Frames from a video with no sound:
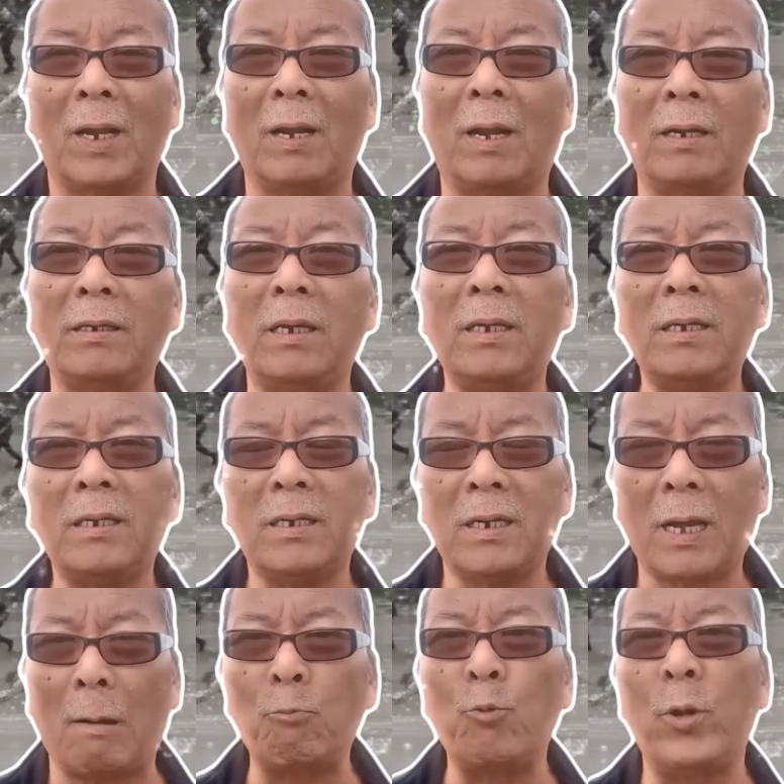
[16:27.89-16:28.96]
là giới
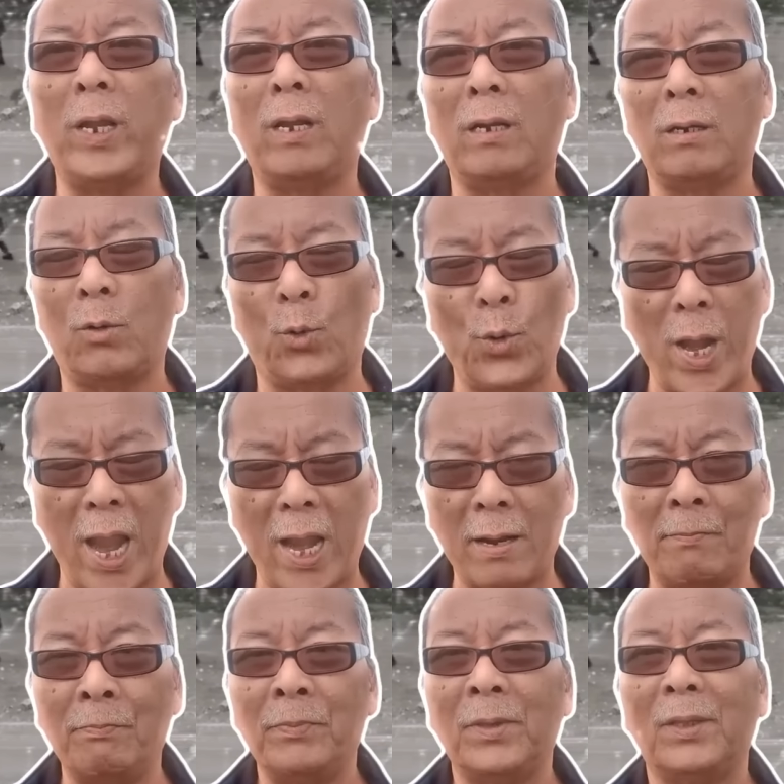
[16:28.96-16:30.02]
cầm quyền của Nga
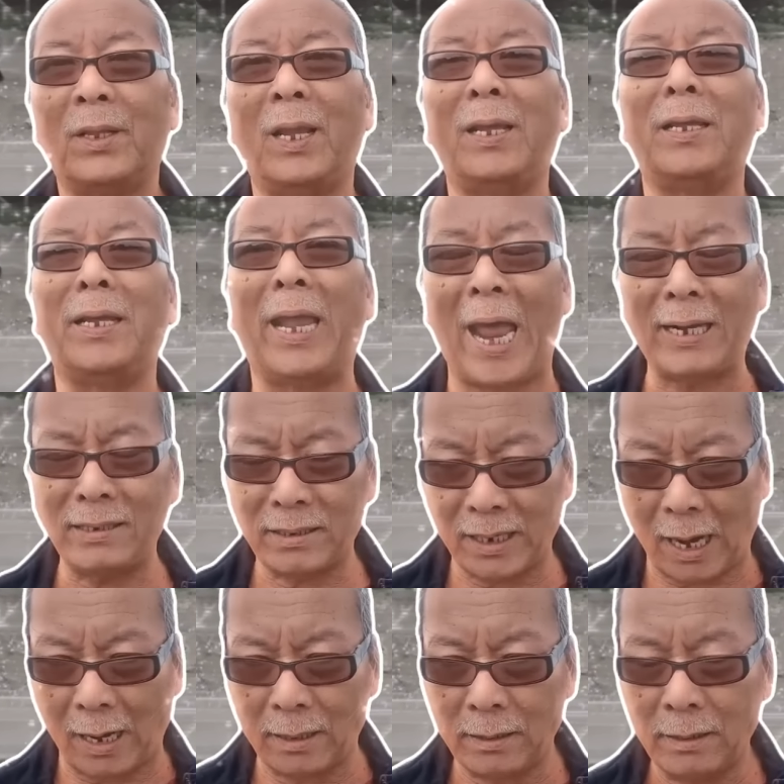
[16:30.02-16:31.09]
thì ngán
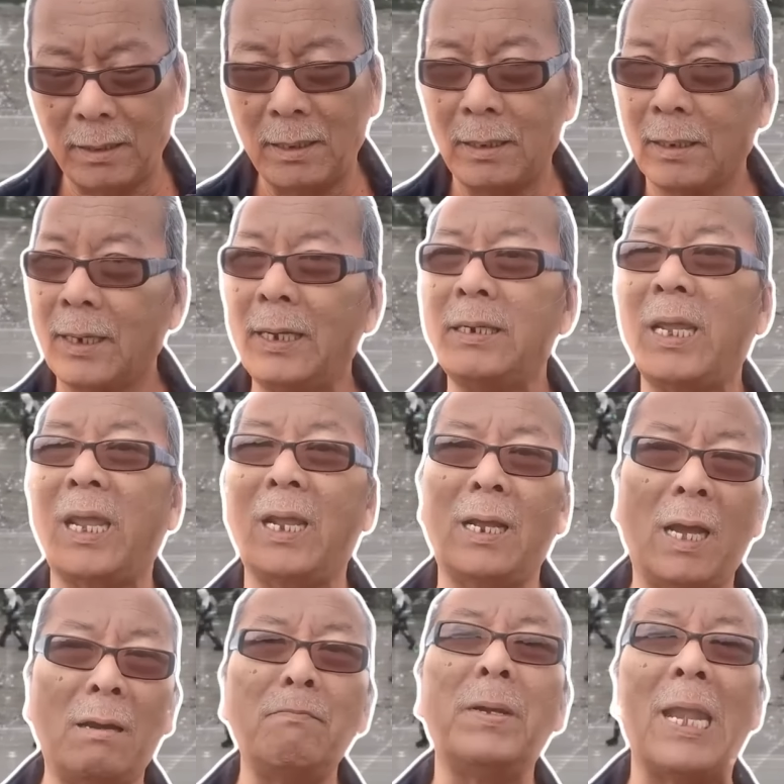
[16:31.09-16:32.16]
sợ cái chuyện
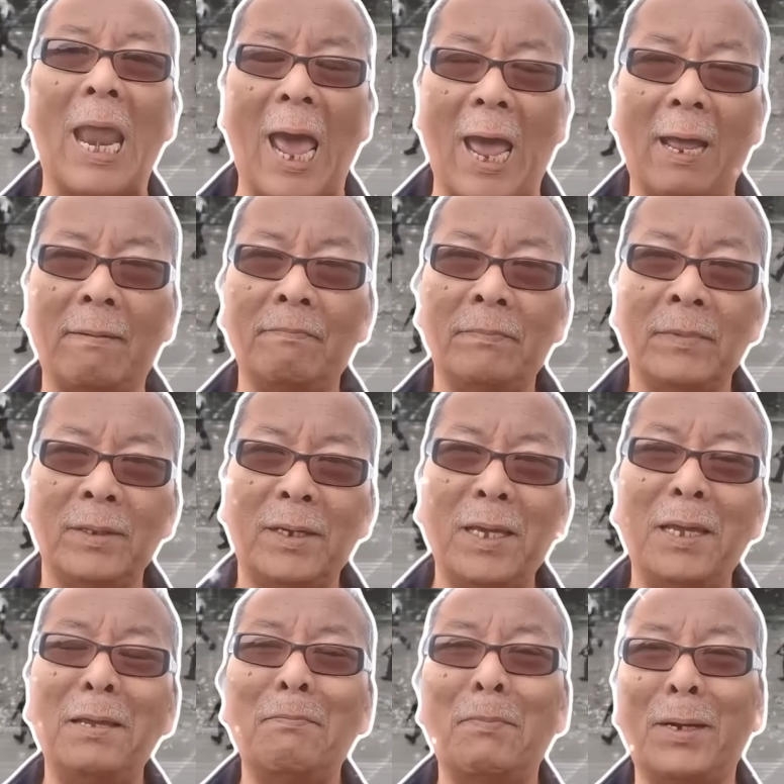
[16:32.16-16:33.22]
hơi bị lạ
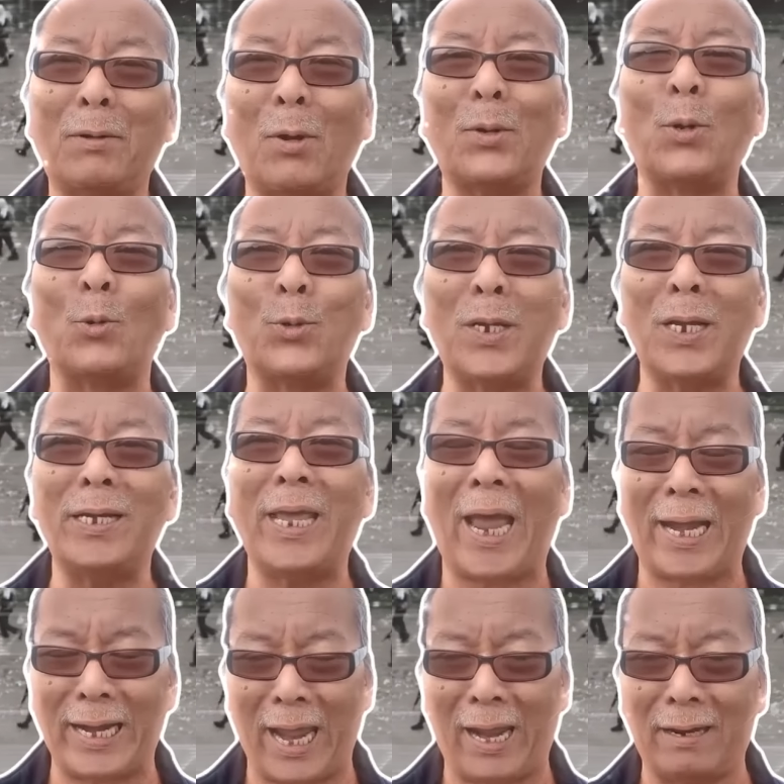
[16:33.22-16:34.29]
khi mình có đồ chơi
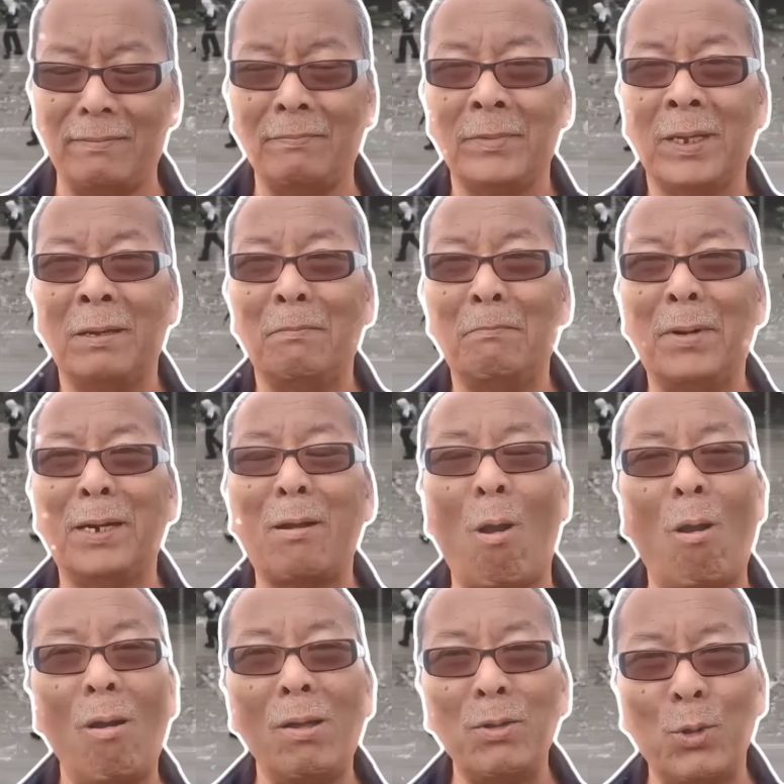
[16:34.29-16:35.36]
hạng nặng mình
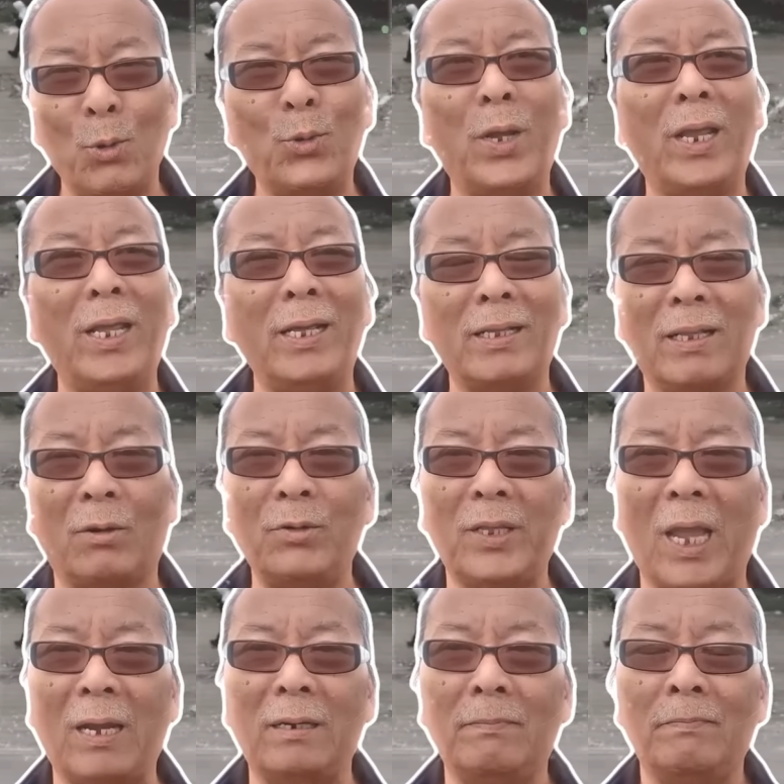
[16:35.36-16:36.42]
có vũ khí tối
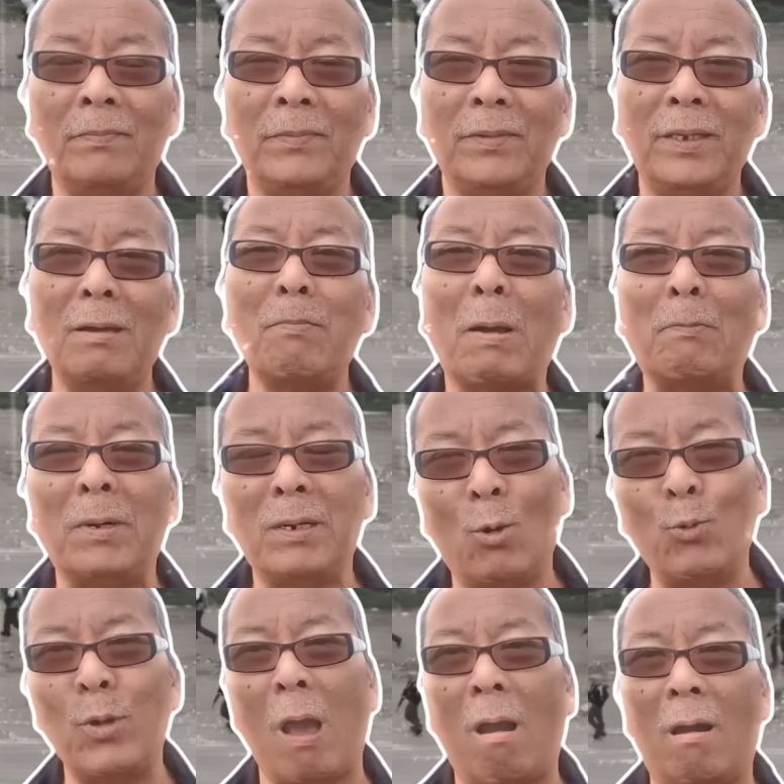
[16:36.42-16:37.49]
tân nhưng mà mình
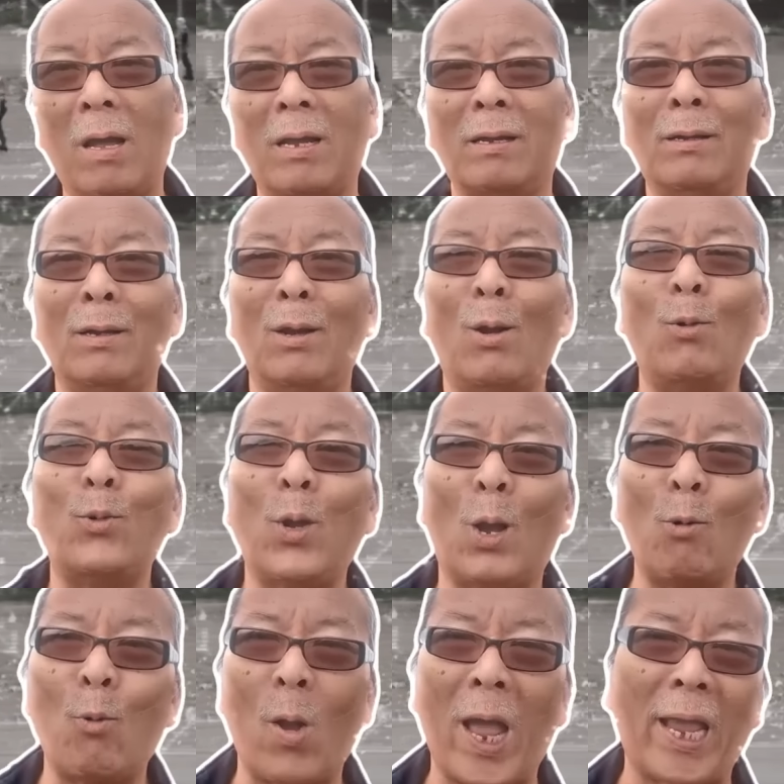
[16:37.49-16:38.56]
hù dọa hù
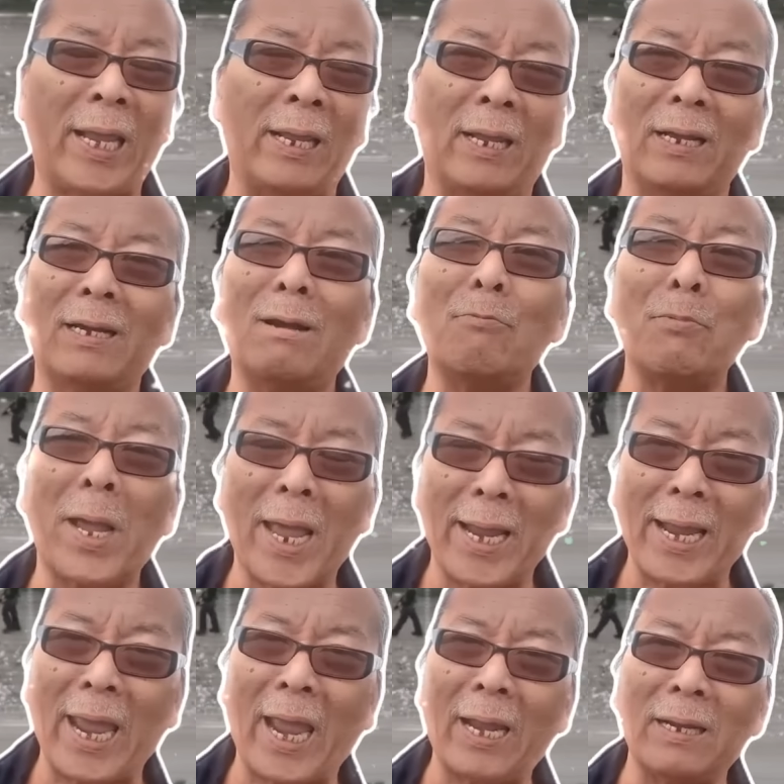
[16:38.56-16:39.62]
dọa hoài không ai
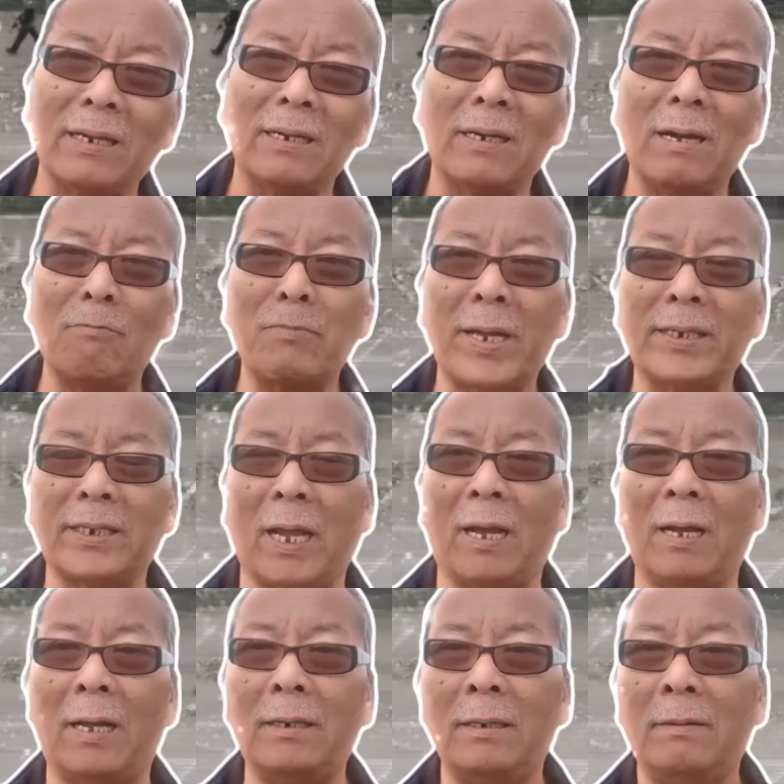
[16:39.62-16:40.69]
ngán không ai
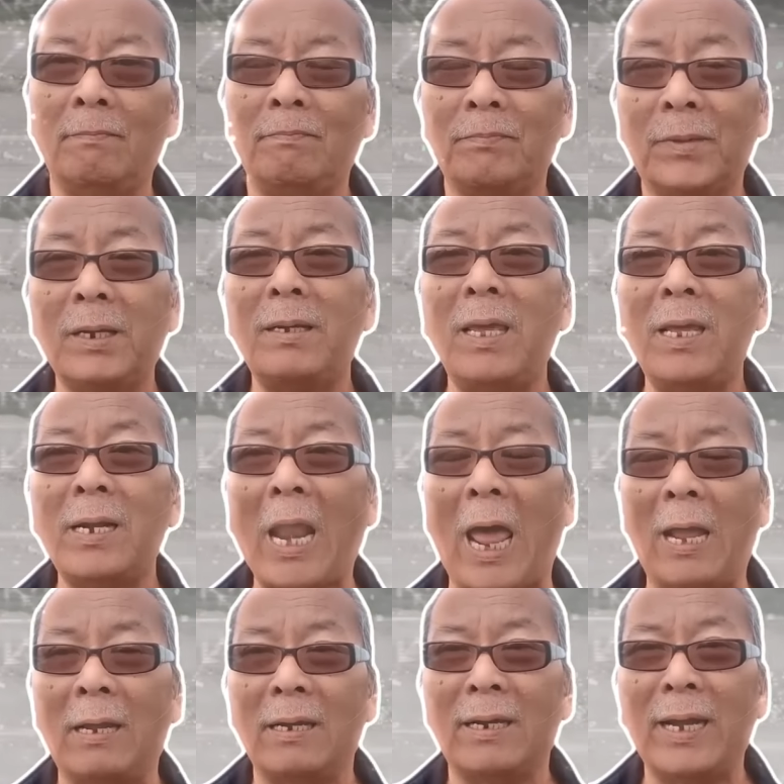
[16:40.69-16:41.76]
sợ hết tất nhiên
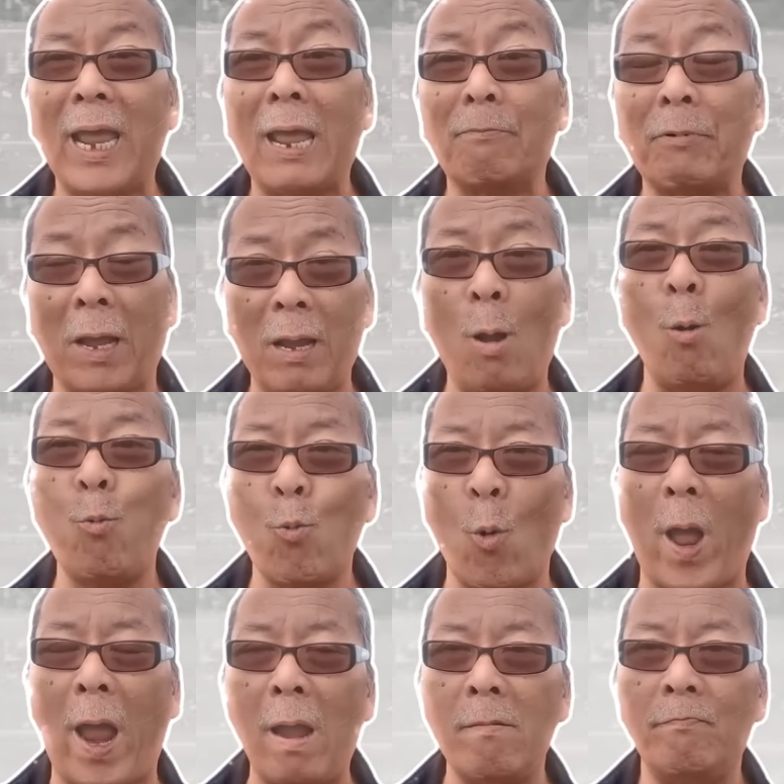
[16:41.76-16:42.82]
là nga phải hốt
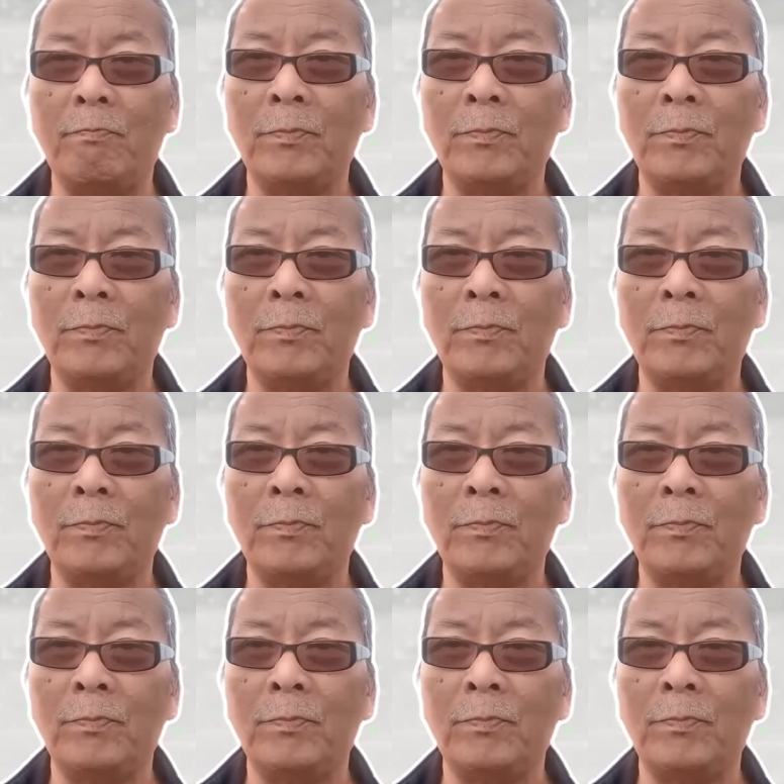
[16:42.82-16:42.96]
quản